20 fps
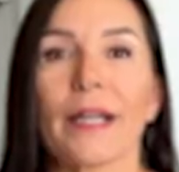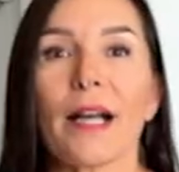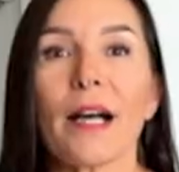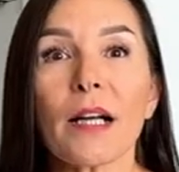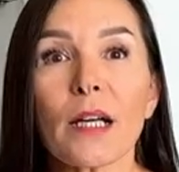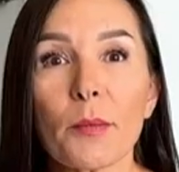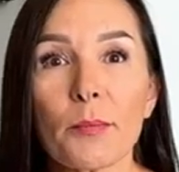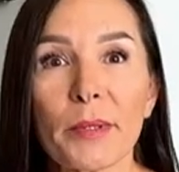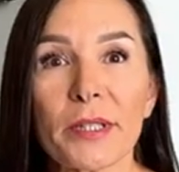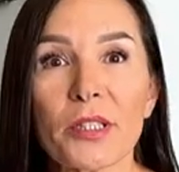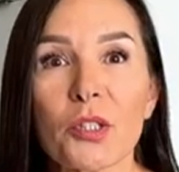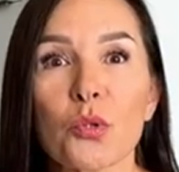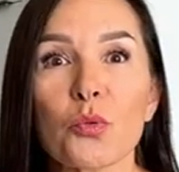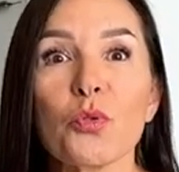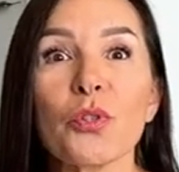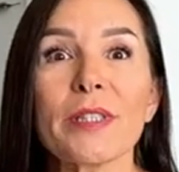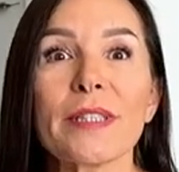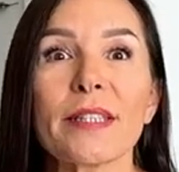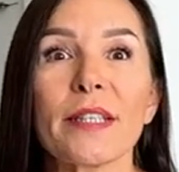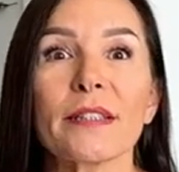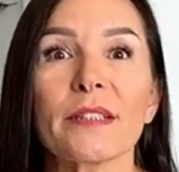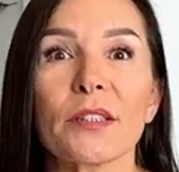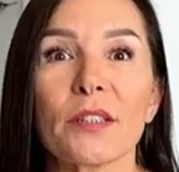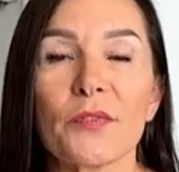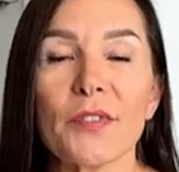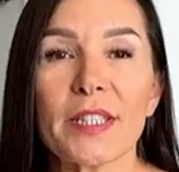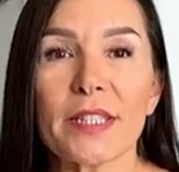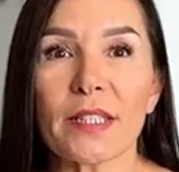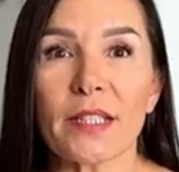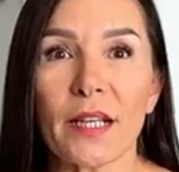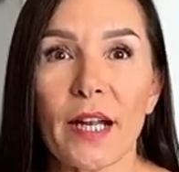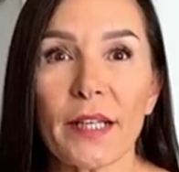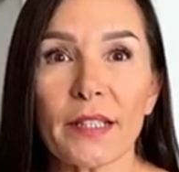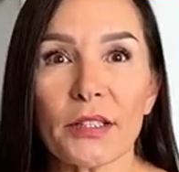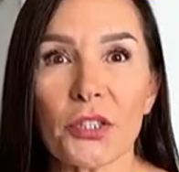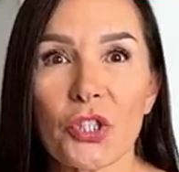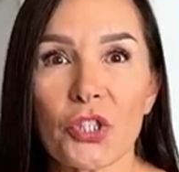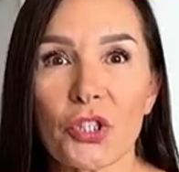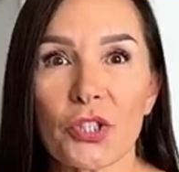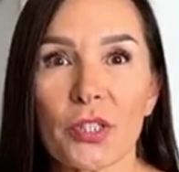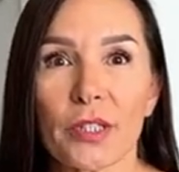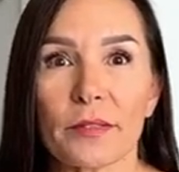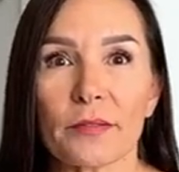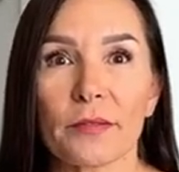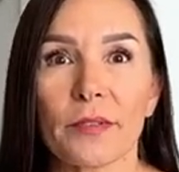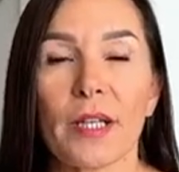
Как образуется этот висцеральный жир?